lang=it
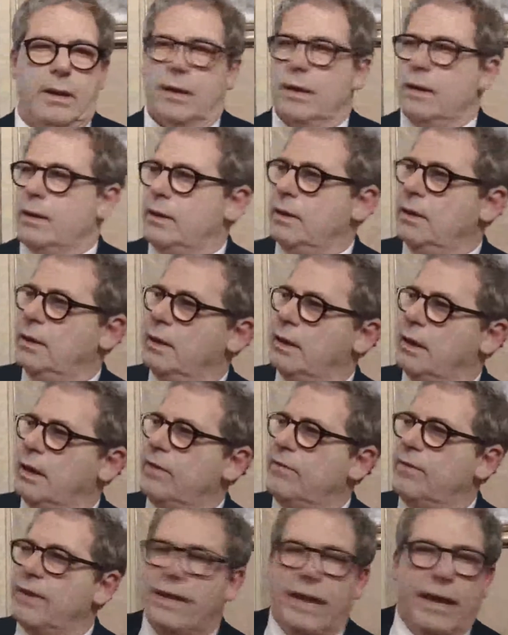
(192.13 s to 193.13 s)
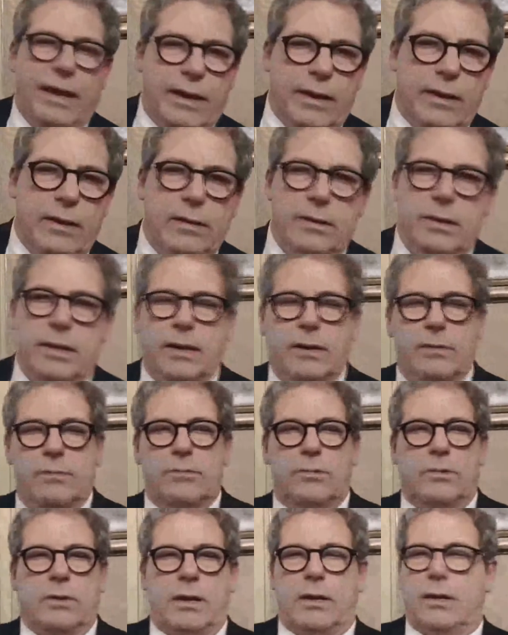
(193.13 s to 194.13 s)
eh, rivedere, da,
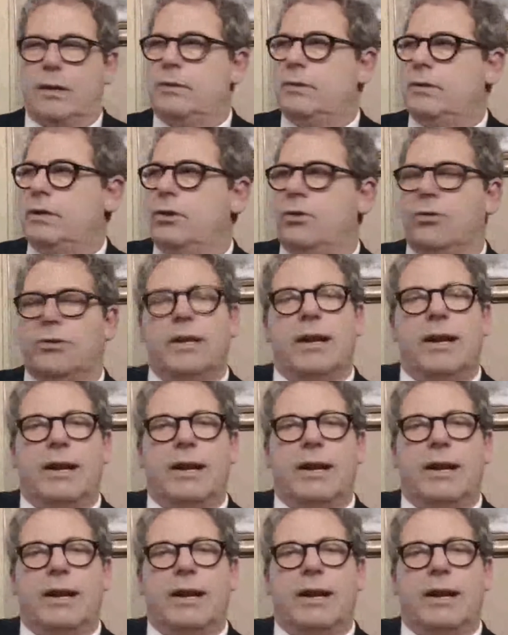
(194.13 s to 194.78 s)
un articolo da